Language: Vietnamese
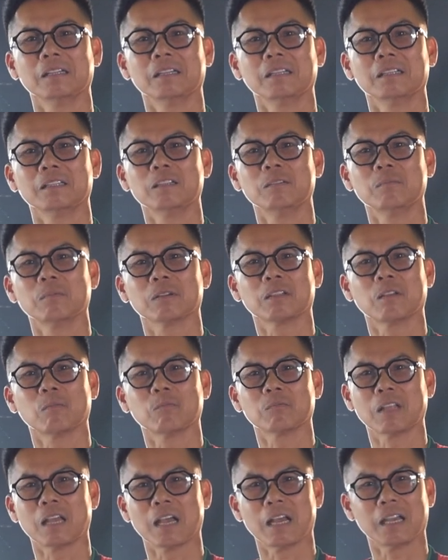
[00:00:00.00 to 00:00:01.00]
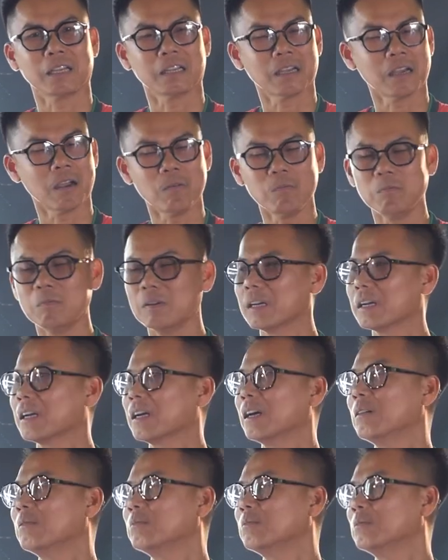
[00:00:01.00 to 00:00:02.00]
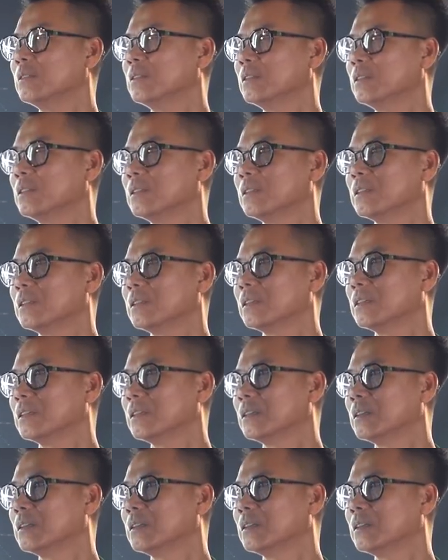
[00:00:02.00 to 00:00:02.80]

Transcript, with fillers: nhưng mà trọng tài không là khóc. À, trái đó